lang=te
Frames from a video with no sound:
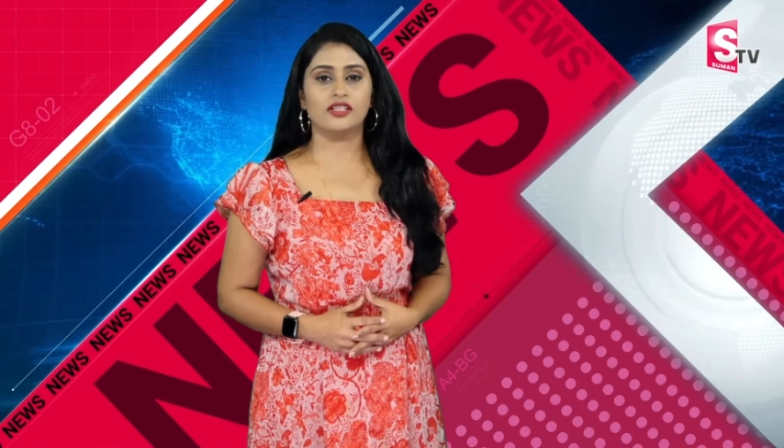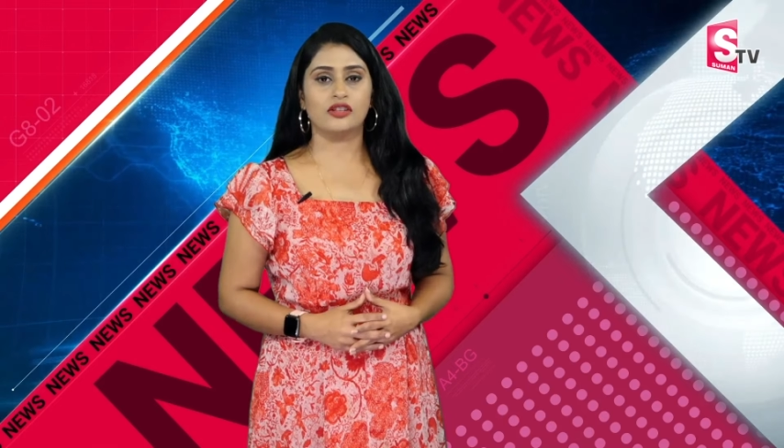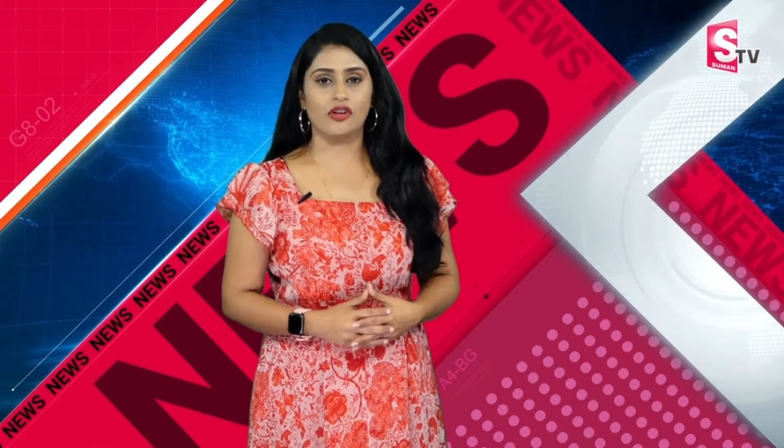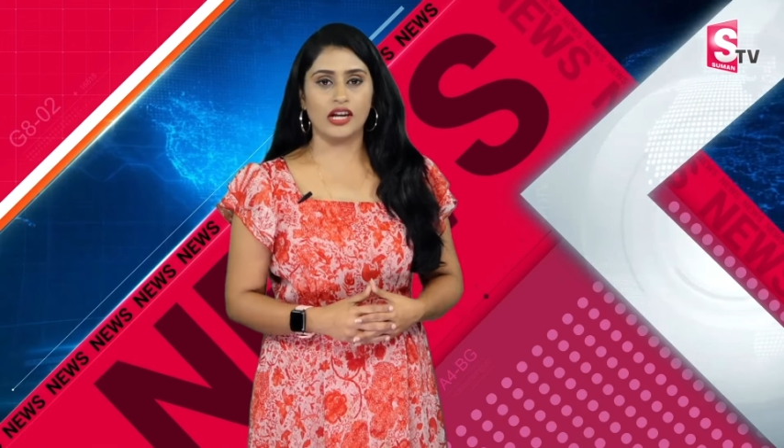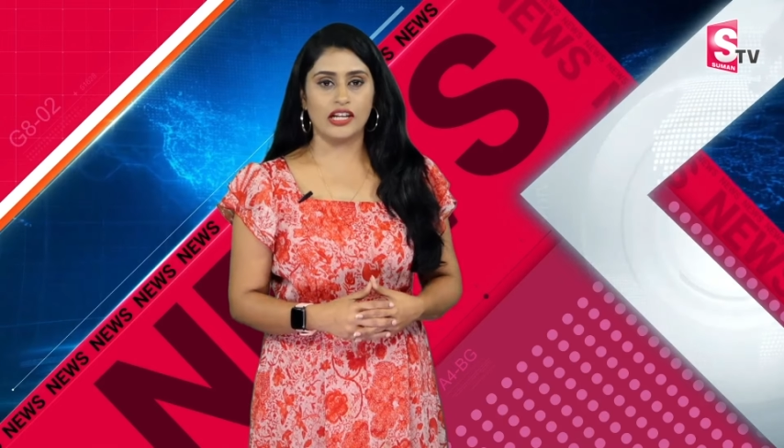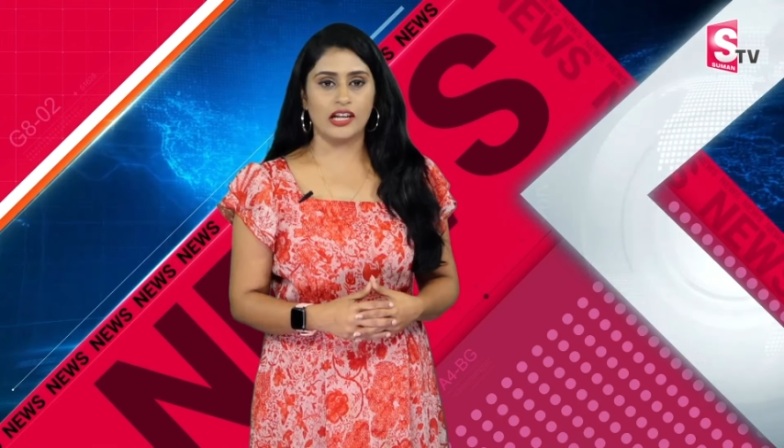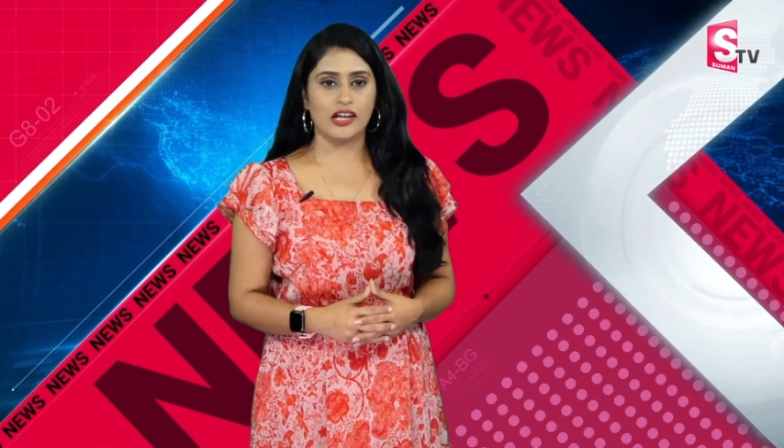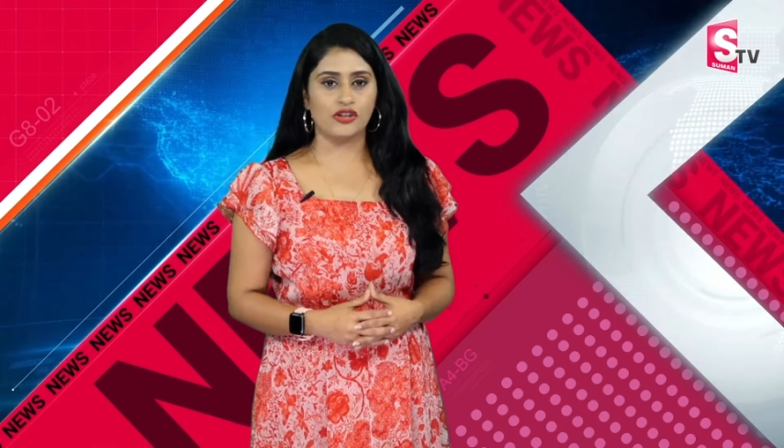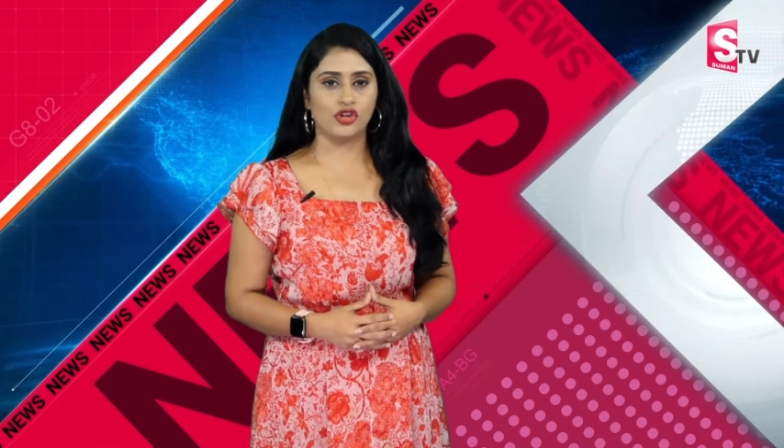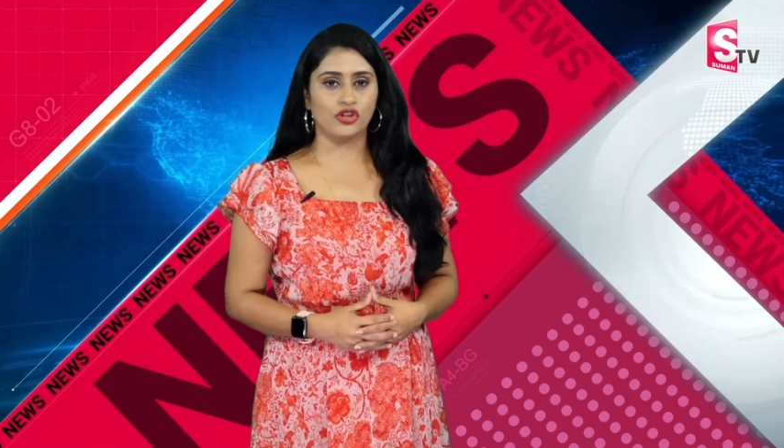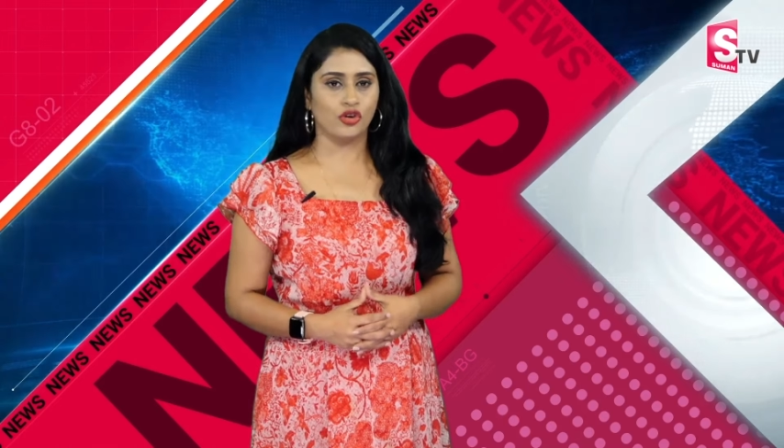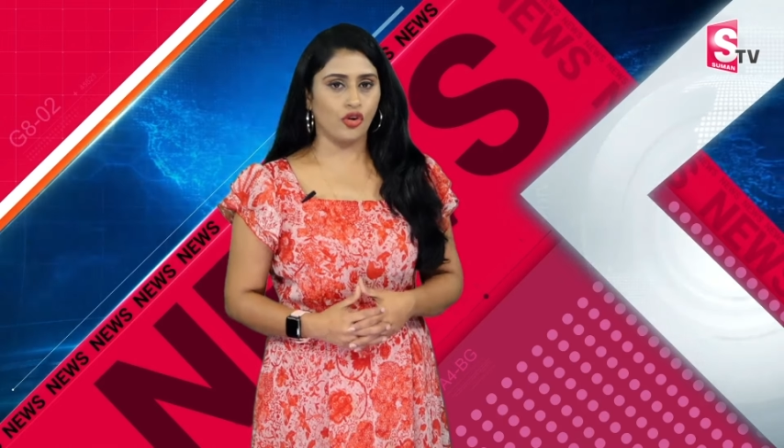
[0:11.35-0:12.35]
చేసుకోవాలన్న
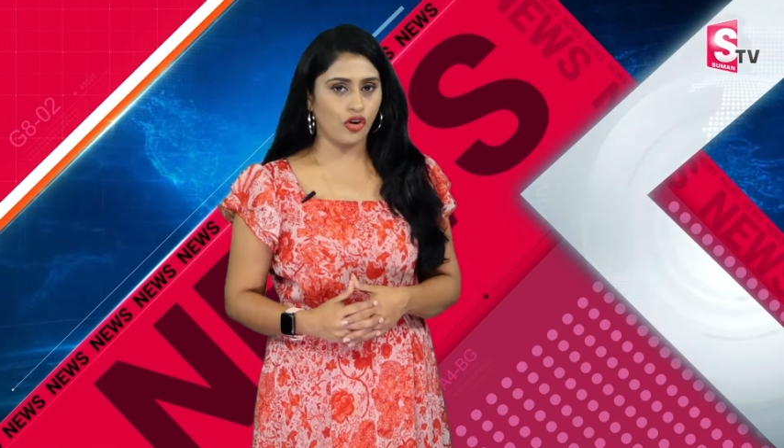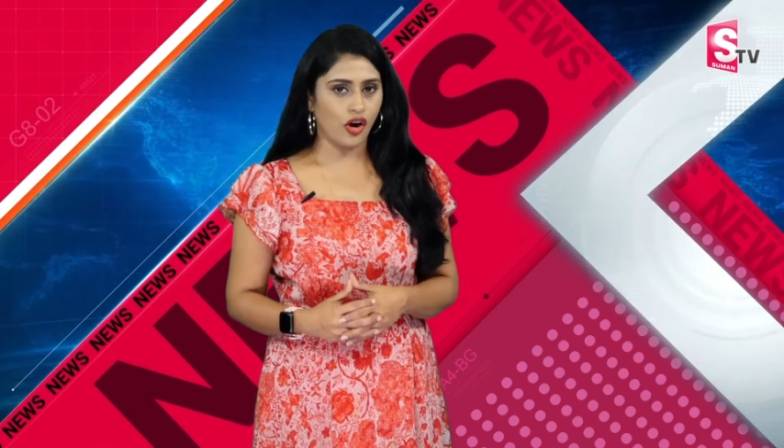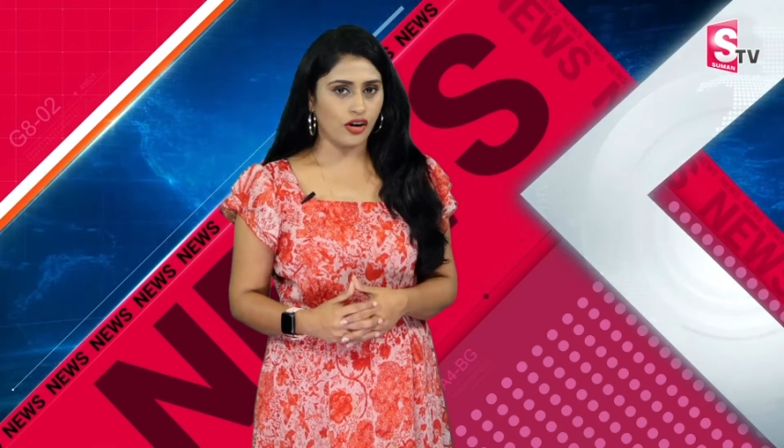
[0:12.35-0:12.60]
లక్ష్యంతో